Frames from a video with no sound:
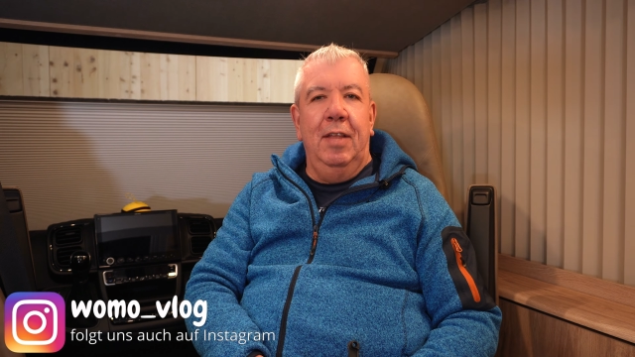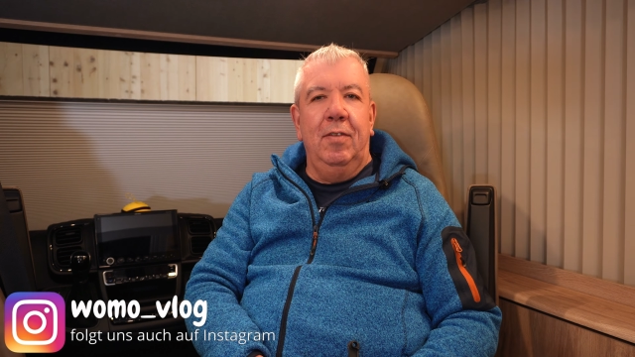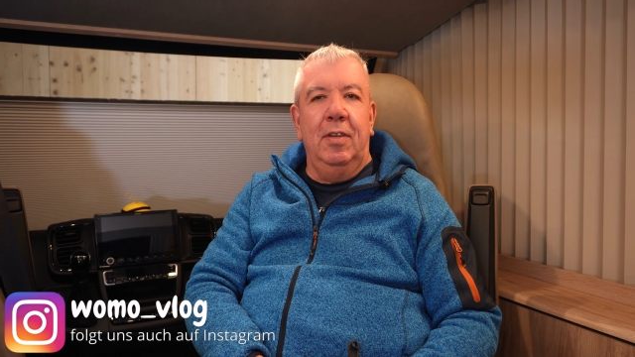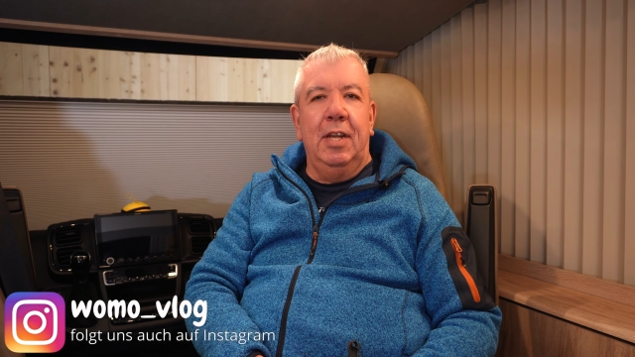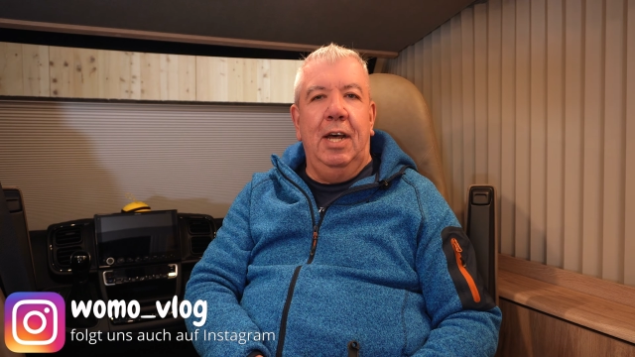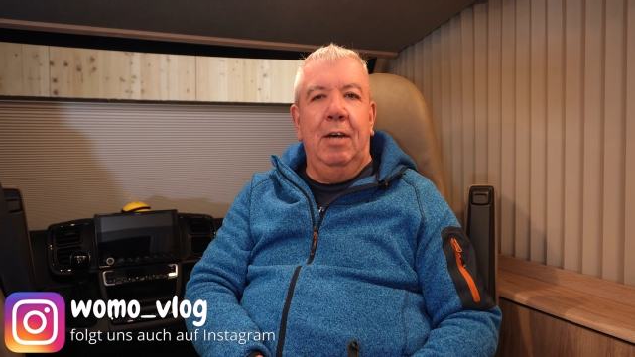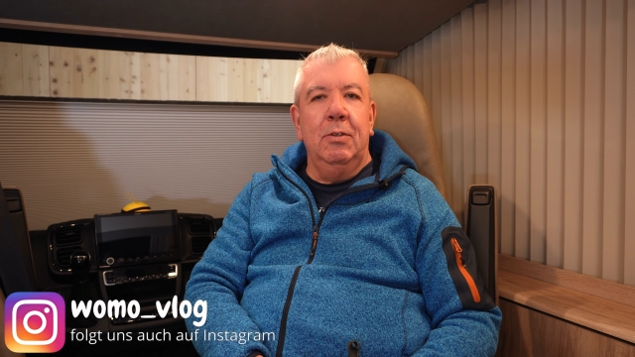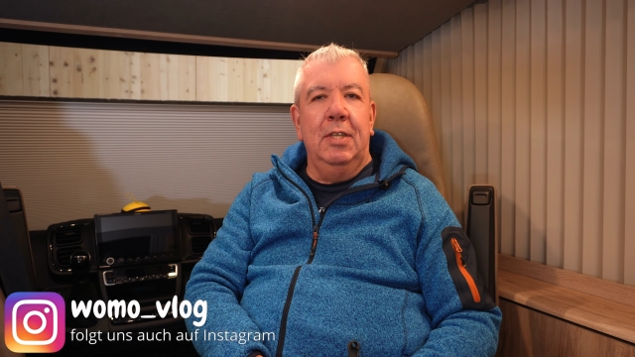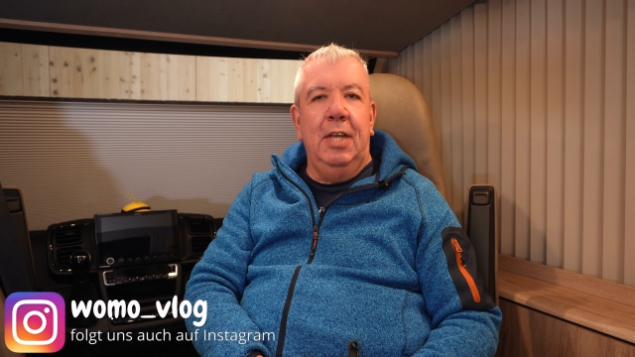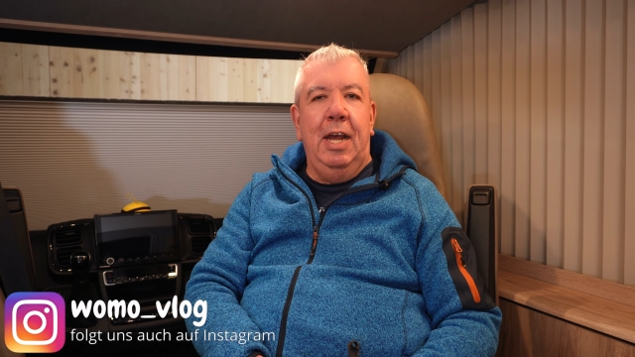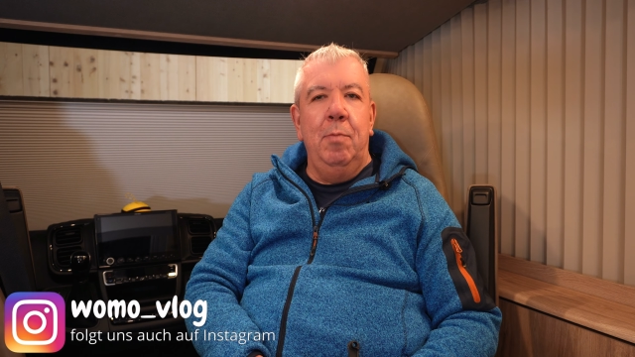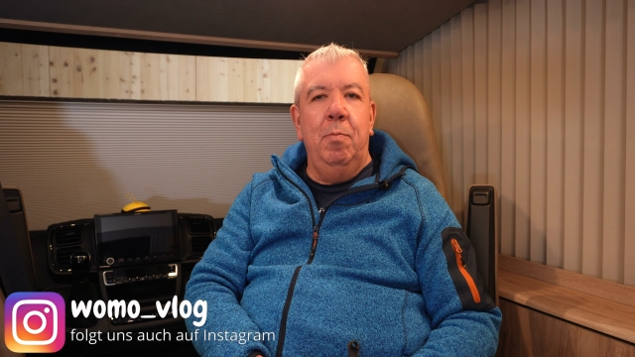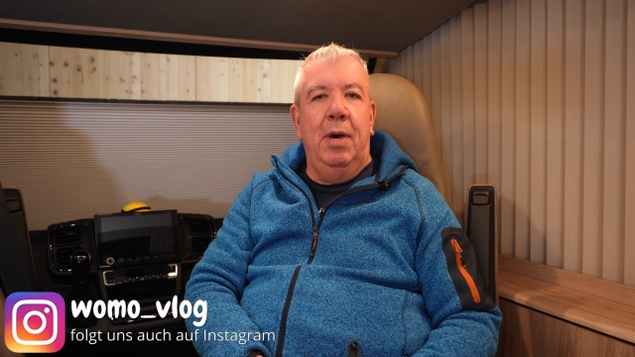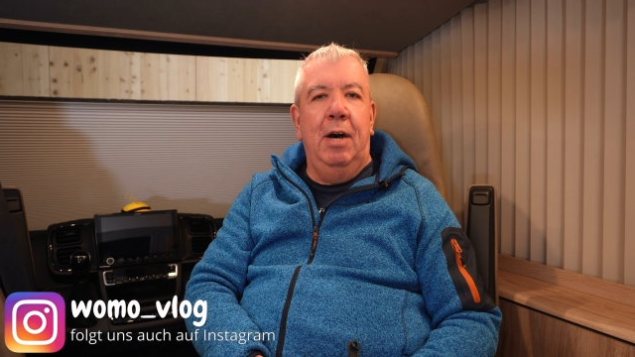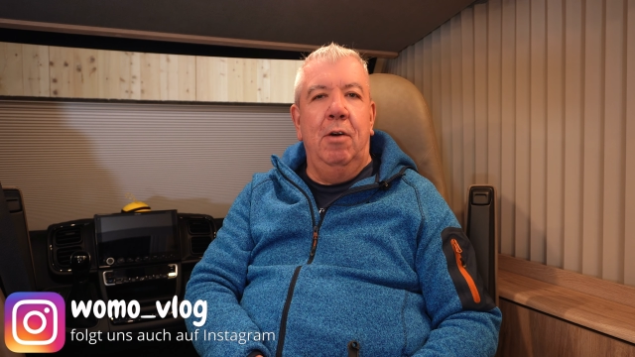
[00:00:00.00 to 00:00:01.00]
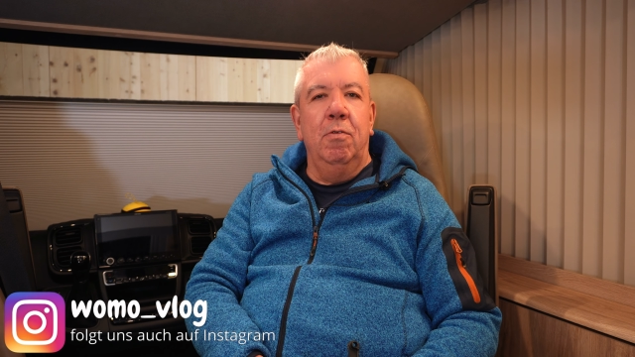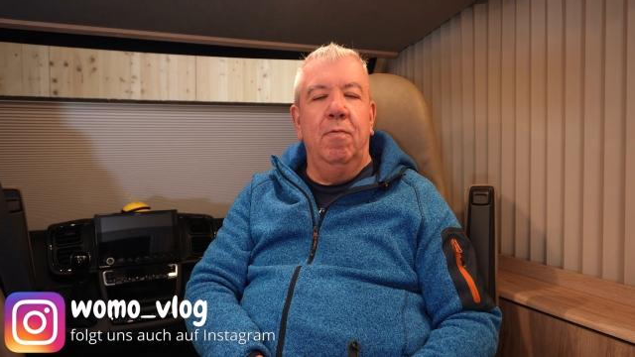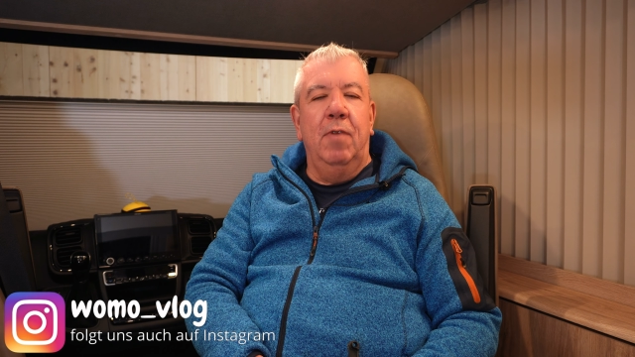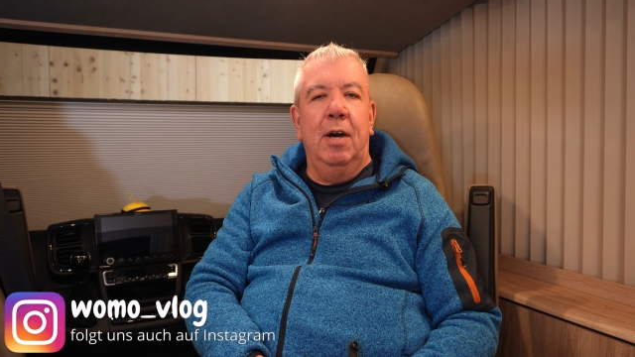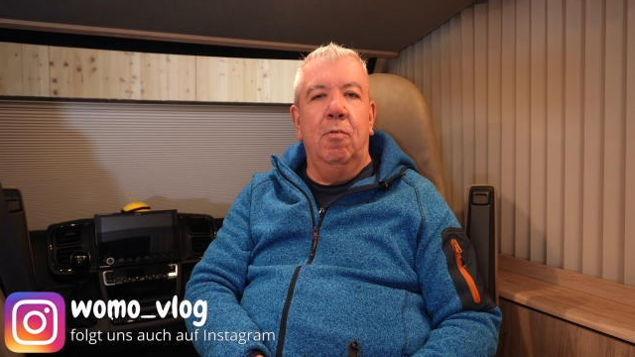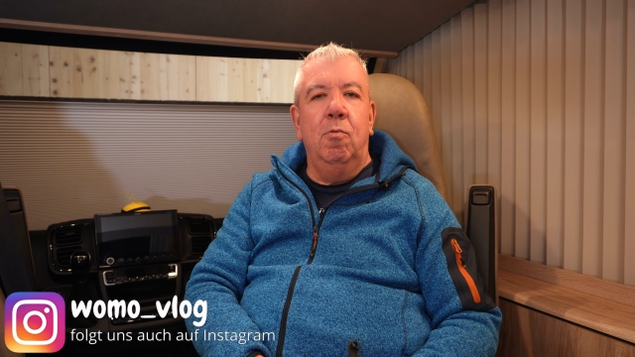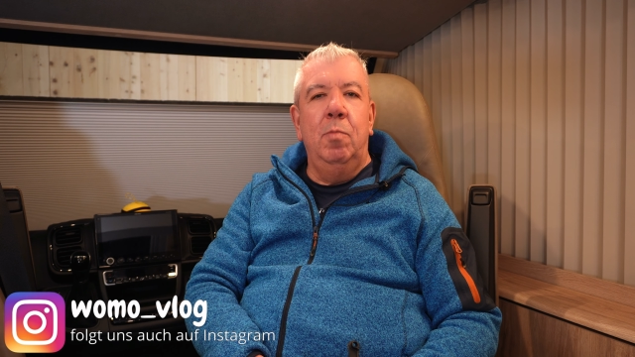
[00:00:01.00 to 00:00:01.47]
Ganze draußen
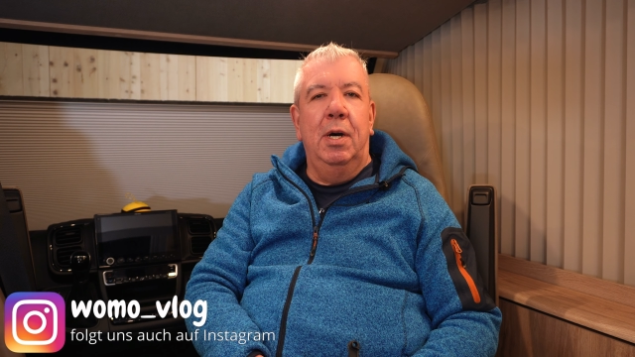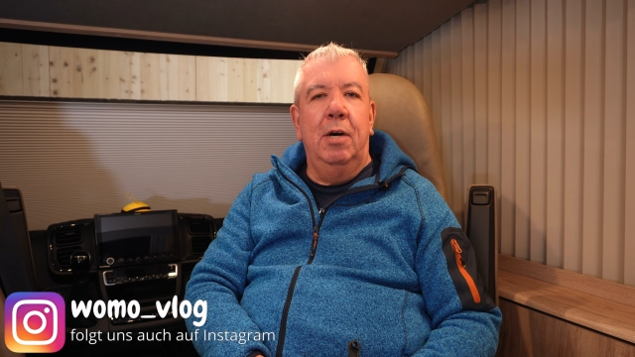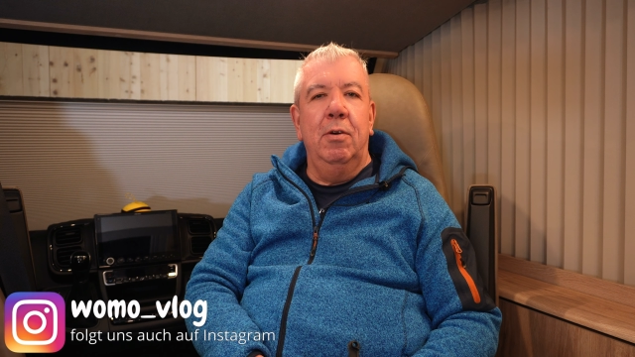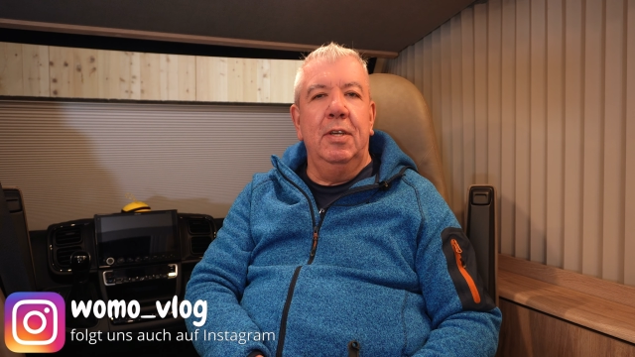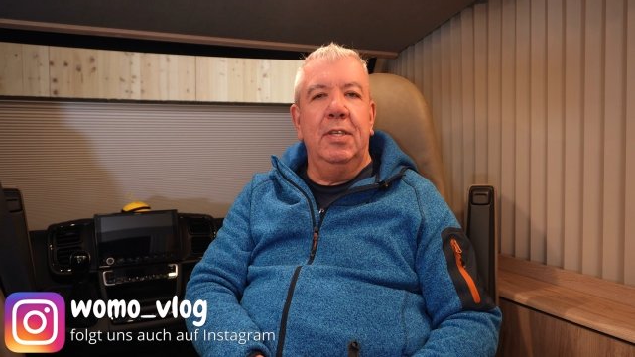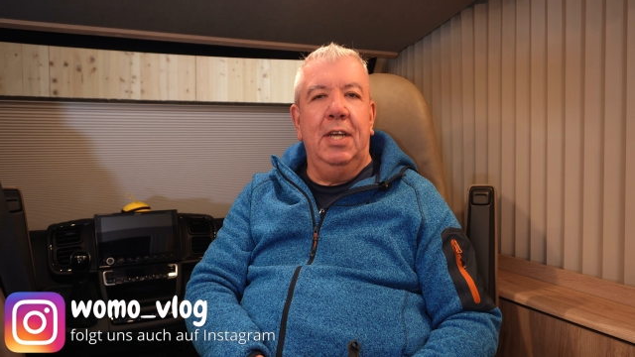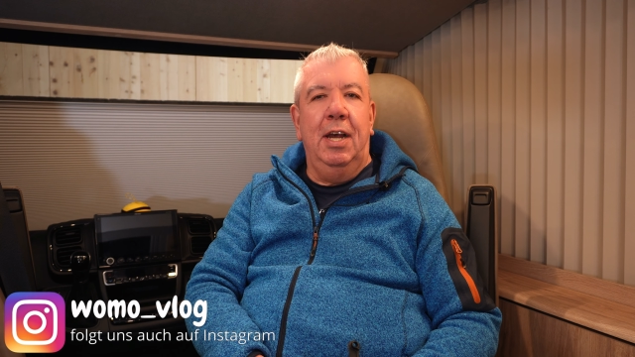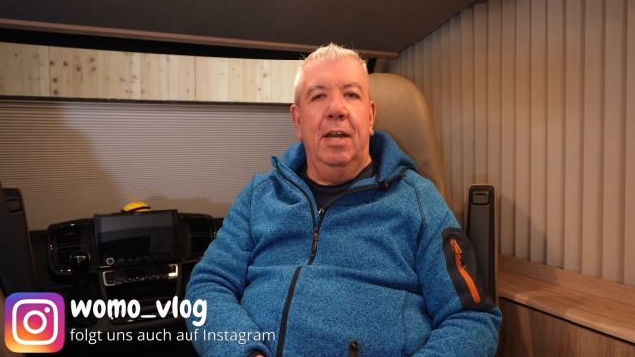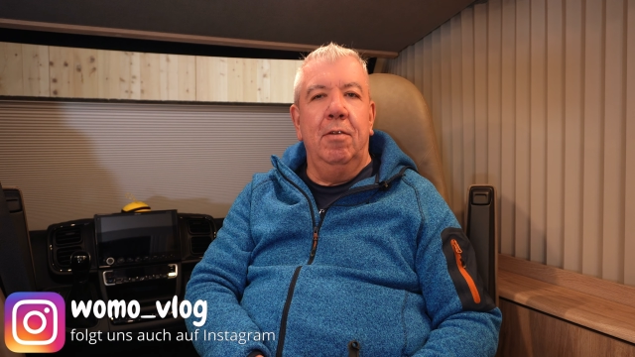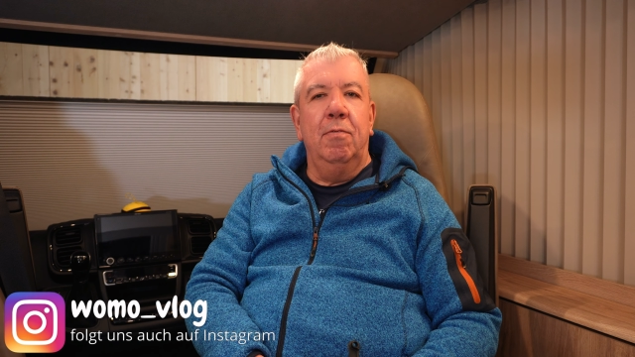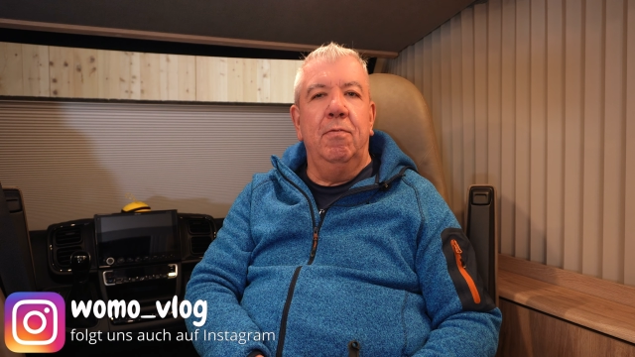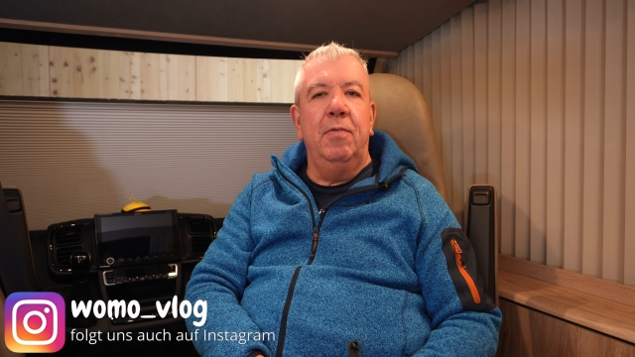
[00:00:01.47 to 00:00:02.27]
anbauen, warum baue ich es an?